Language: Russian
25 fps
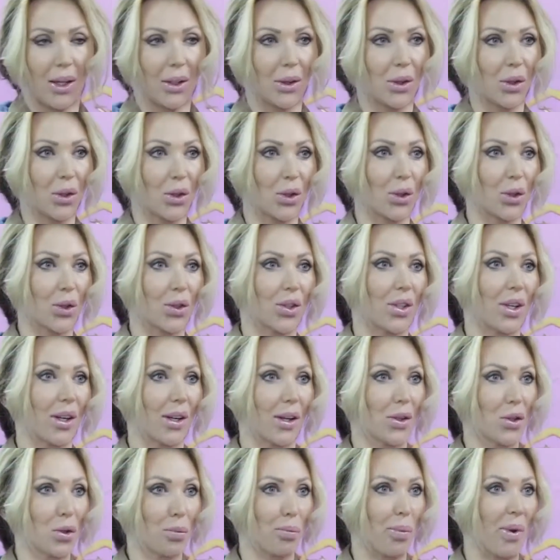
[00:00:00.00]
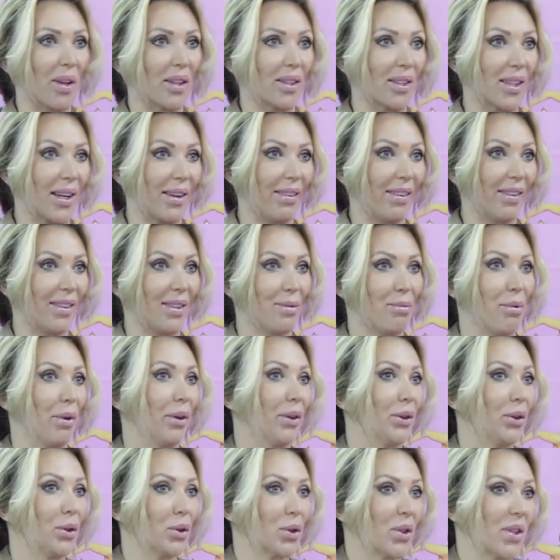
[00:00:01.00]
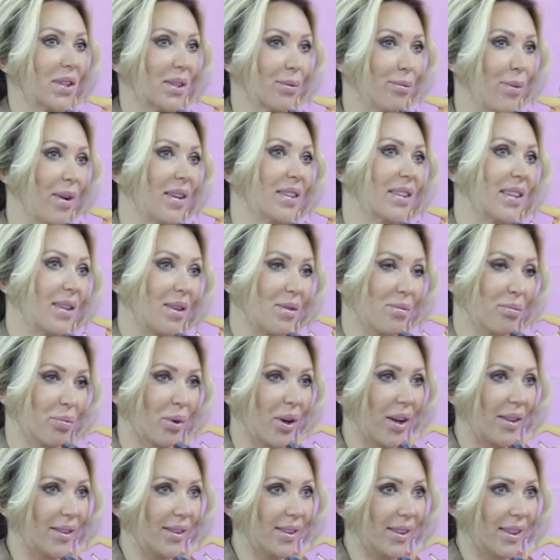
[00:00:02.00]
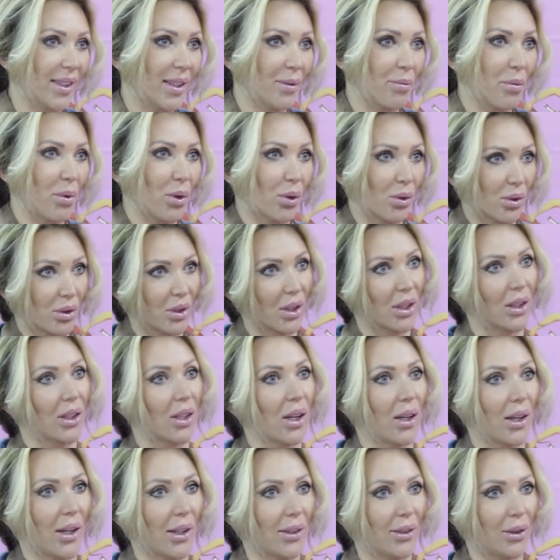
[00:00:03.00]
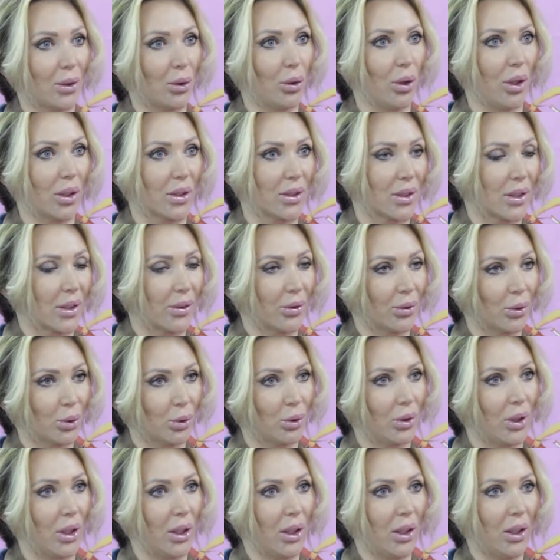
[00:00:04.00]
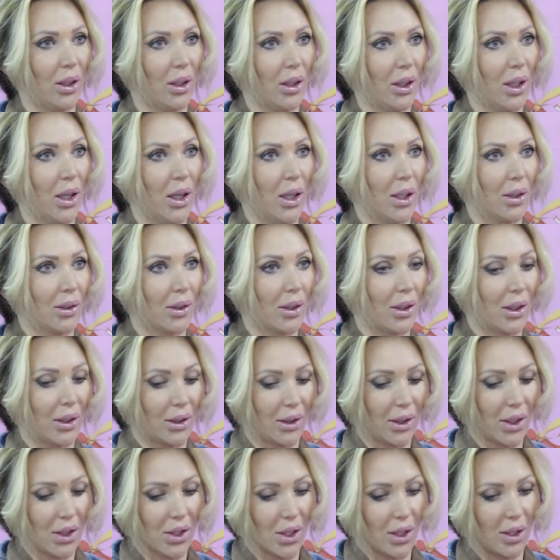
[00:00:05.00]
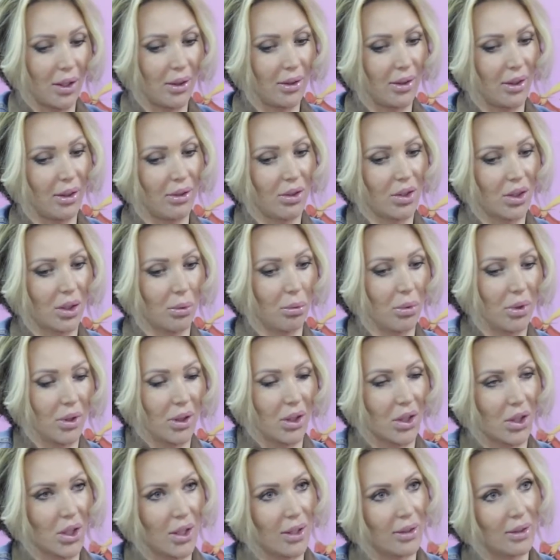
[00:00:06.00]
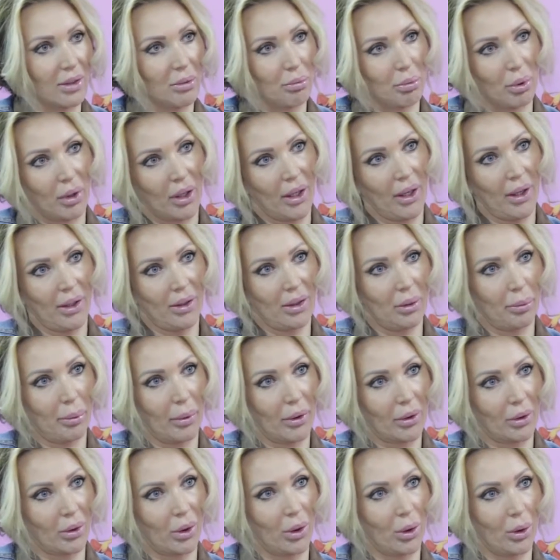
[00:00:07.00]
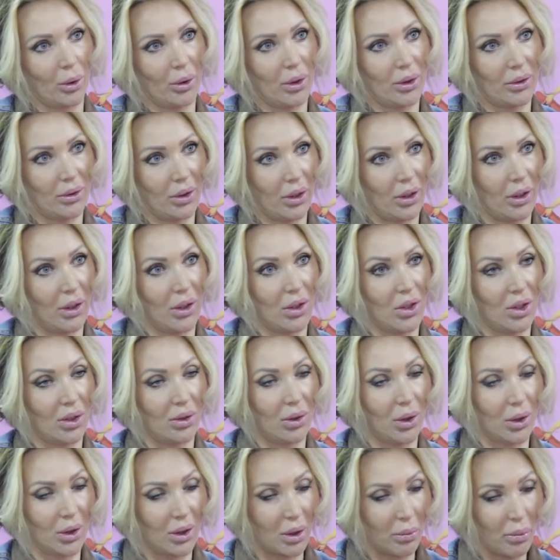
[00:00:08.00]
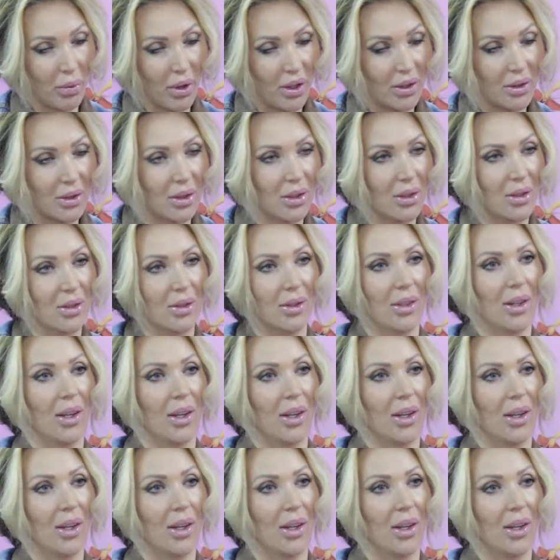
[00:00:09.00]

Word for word: Ну что ж, я хочу поздравить тебя тоже с майскими праздниками и узнать, какая ситуация внутри, какие отношения с девочками сложились на проекте, поскольку действительно четвертый месяц.